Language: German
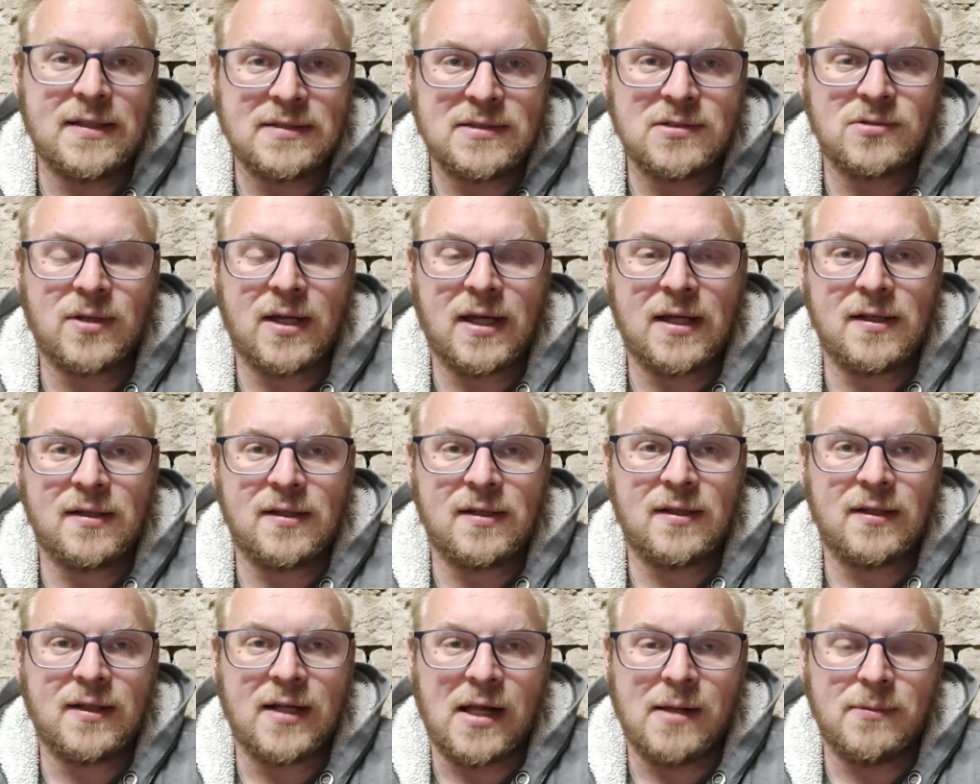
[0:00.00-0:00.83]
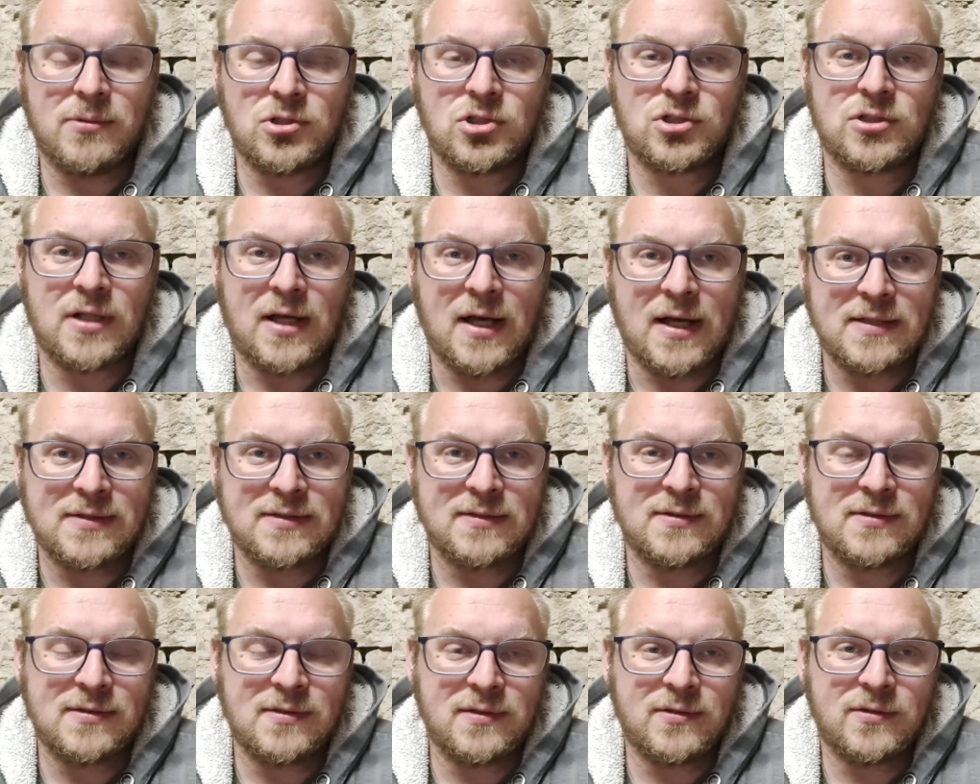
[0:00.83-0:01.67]
hinzurennen in eine kalbische
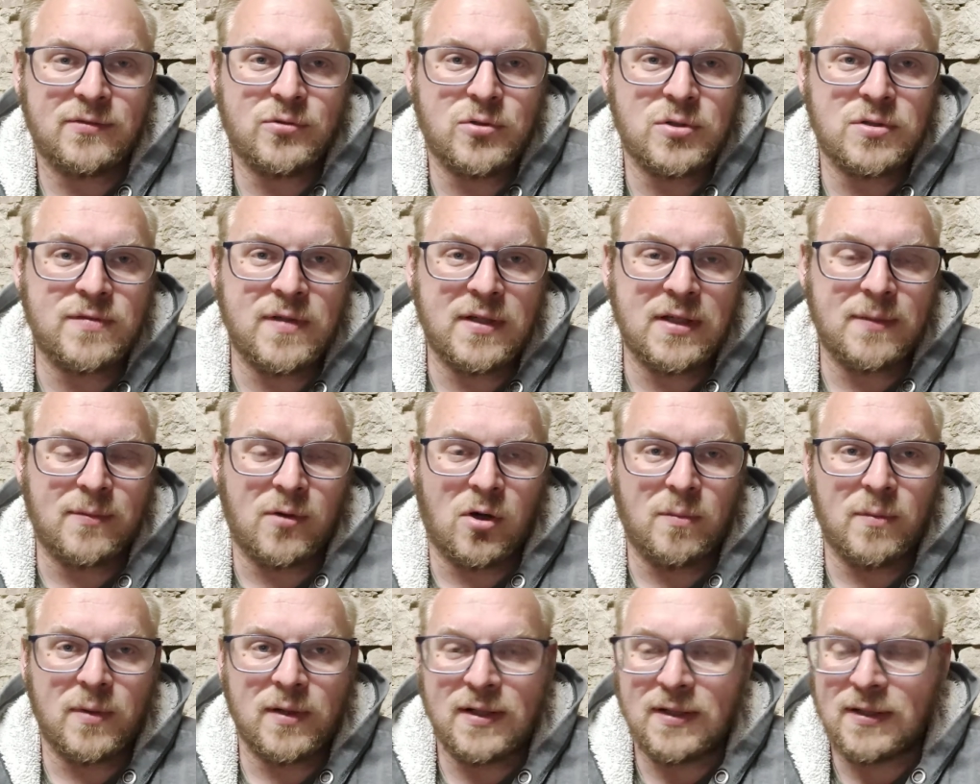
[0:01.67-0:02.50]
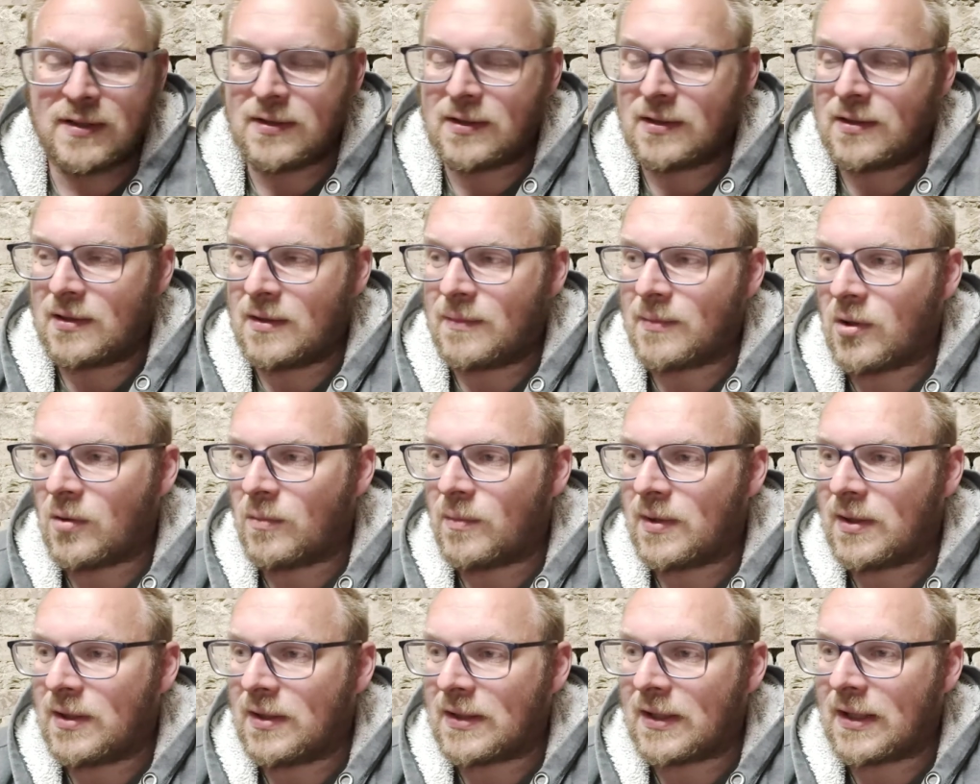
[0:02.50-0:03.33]
Straße, Fußwege brauchen wir nicht, äh,
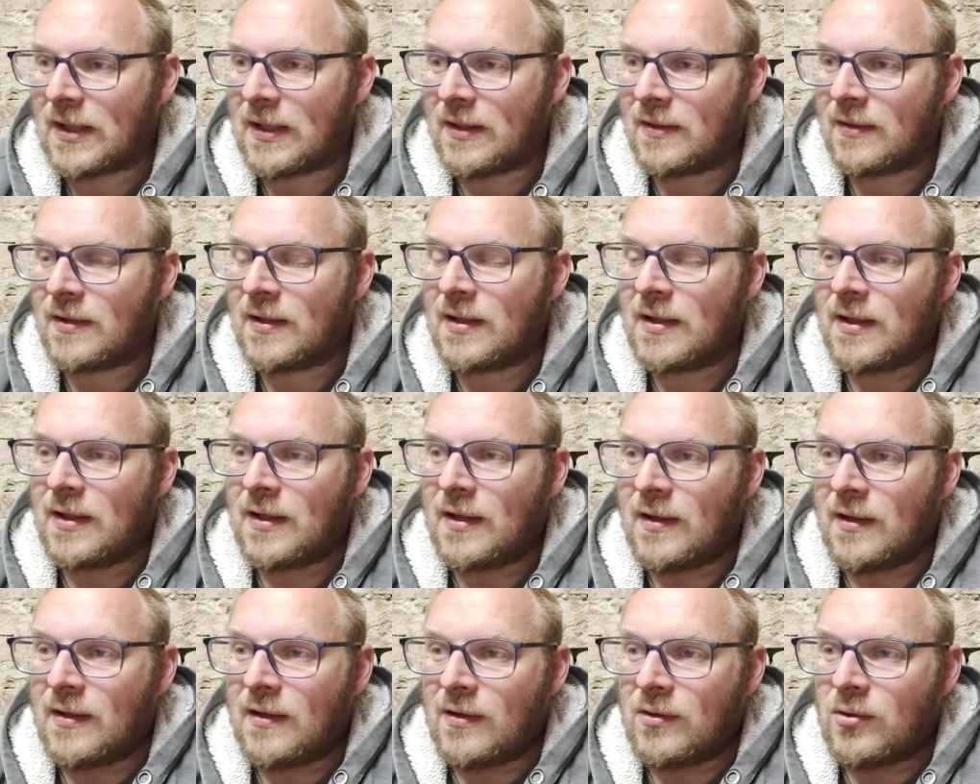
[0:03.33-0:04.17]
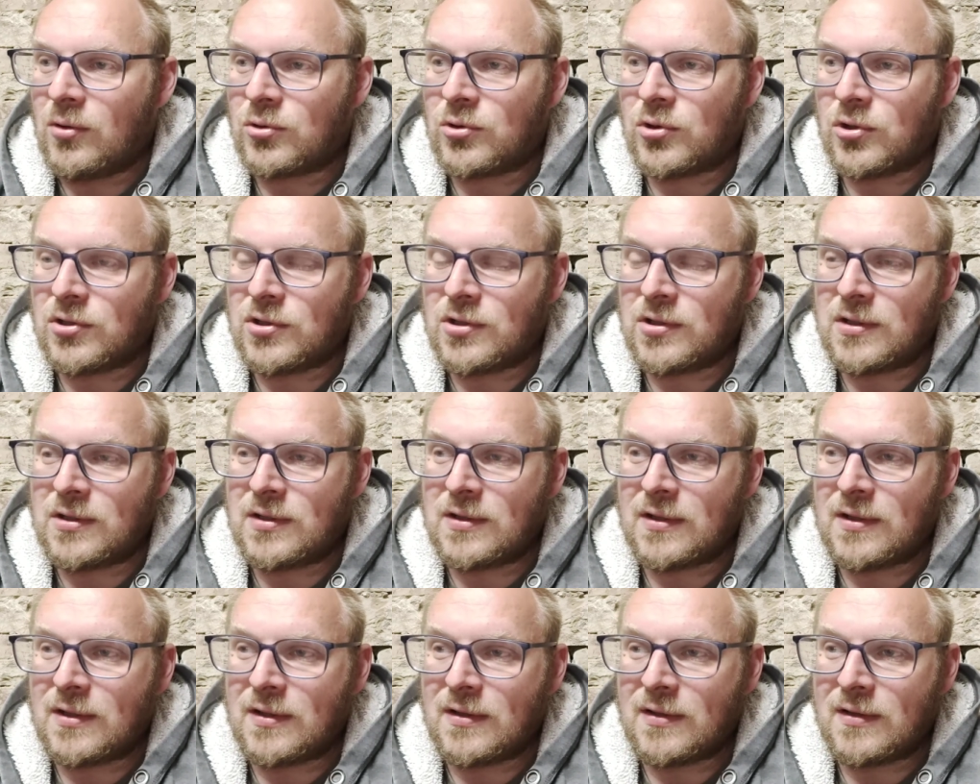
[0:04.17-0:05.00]
brauchen wir nicht reden. Guckt euch
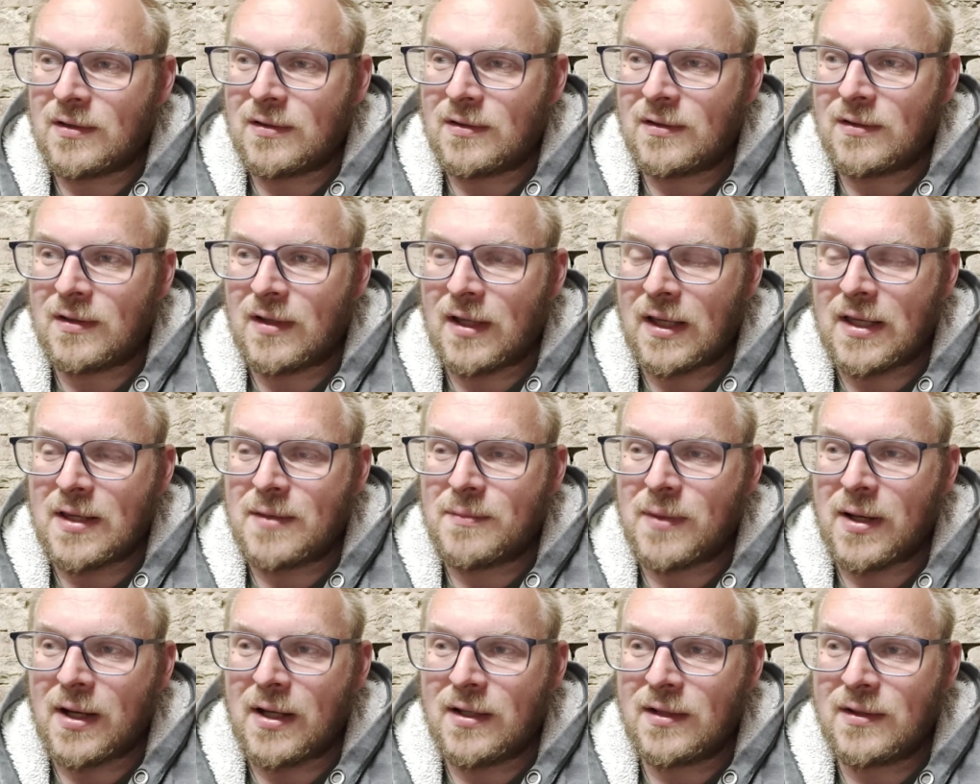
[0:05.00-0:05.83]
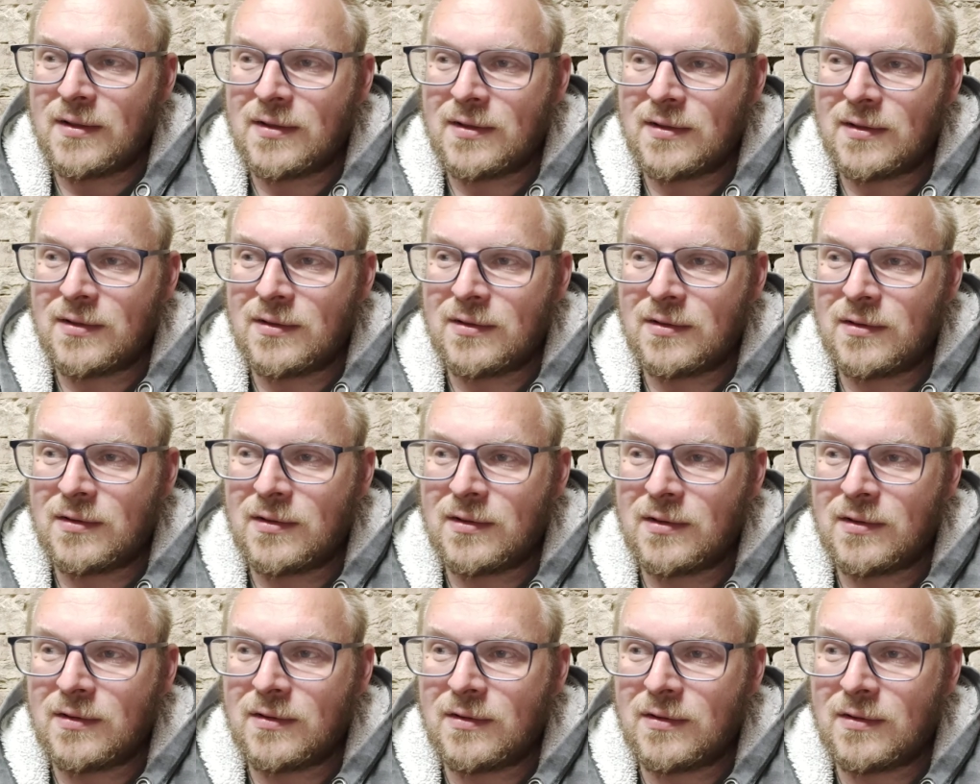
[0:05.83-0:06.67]
die äh, ehemalige,
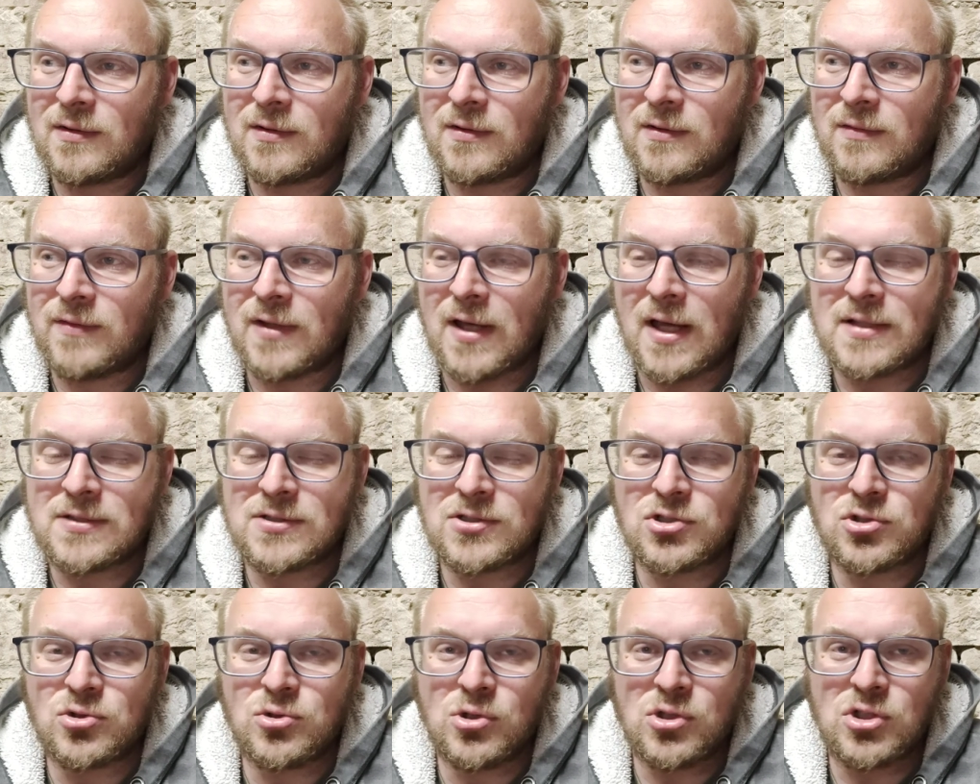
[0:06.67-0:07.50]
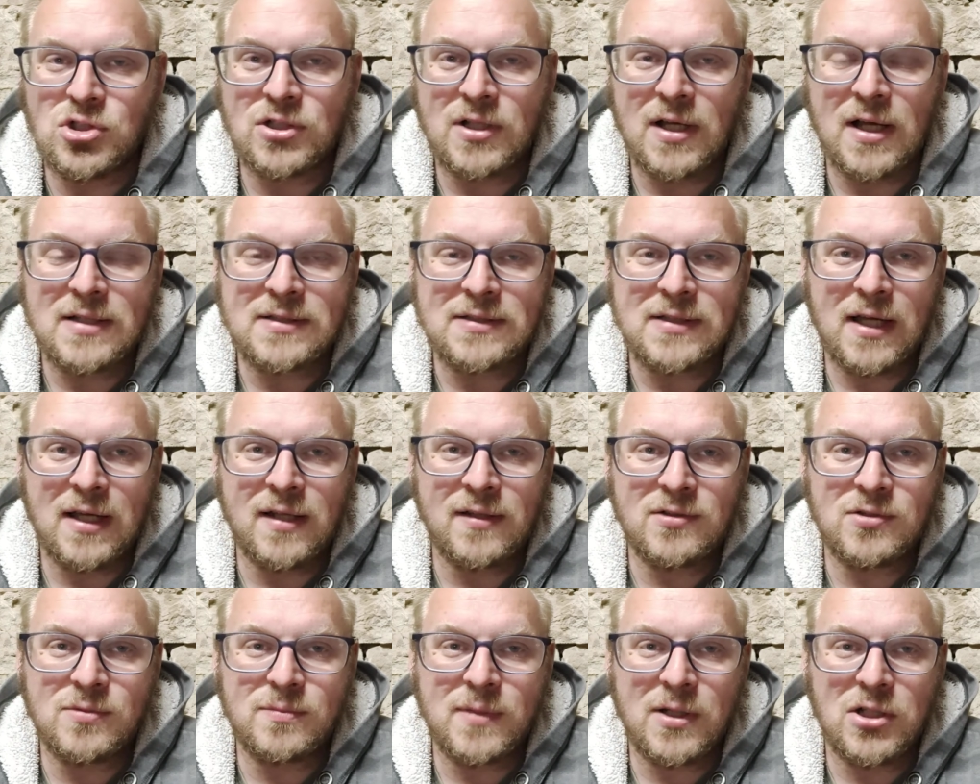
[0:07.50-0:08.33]
wie heißt es, Schulstraße
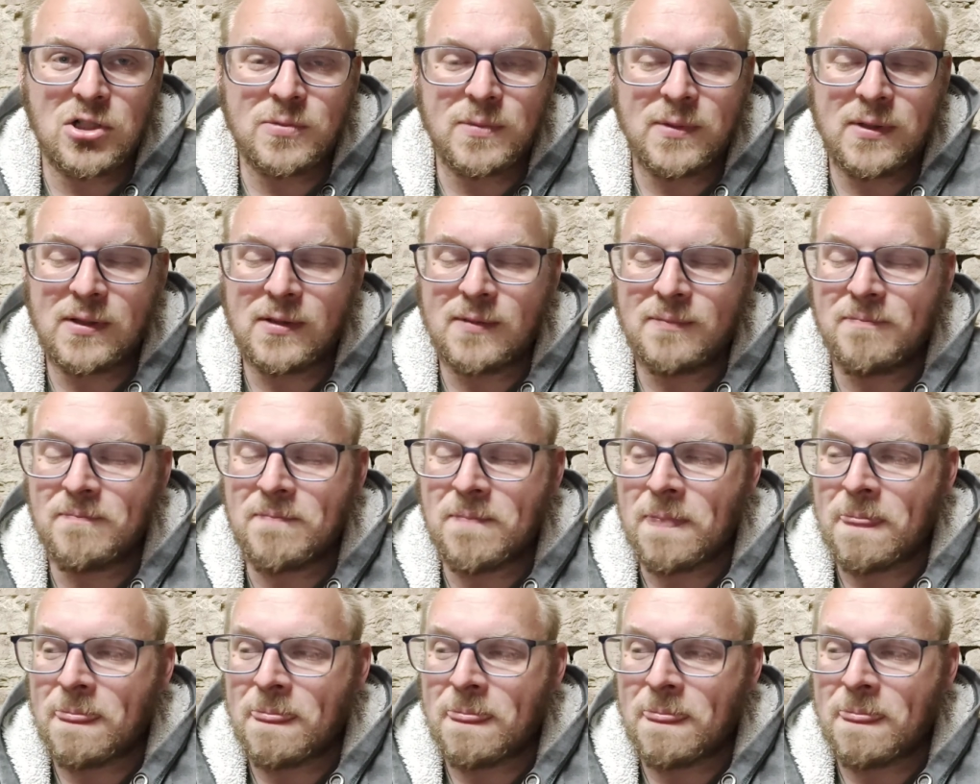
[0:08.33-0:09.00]
an zum Beispiel.